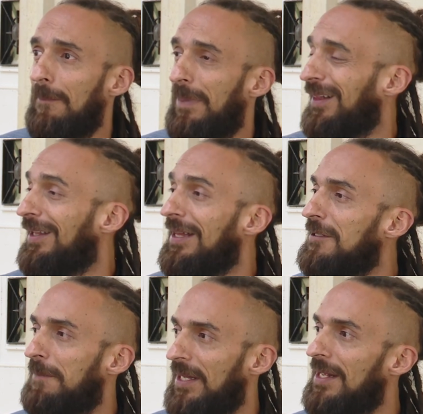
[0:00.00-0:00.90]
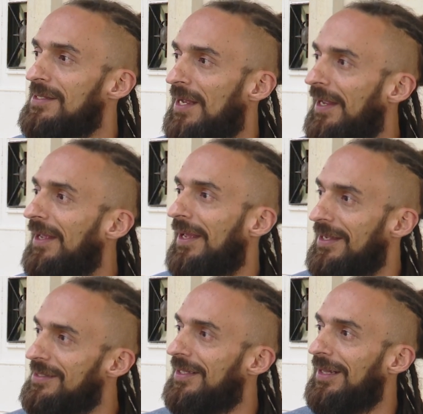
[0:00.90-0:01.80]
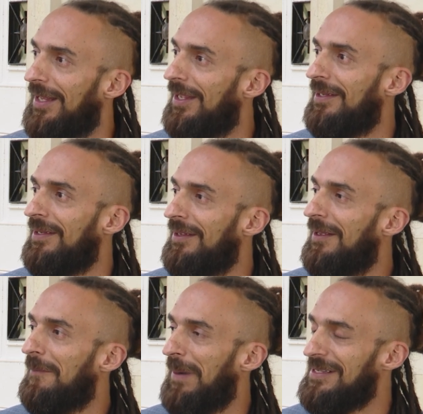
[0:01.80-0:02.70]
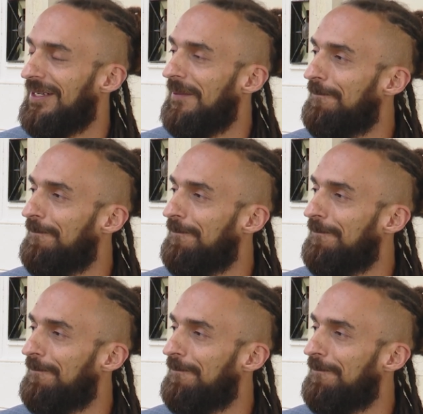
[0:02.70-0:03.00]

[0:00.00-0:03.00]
perdí la esperanza en que esta ley pase.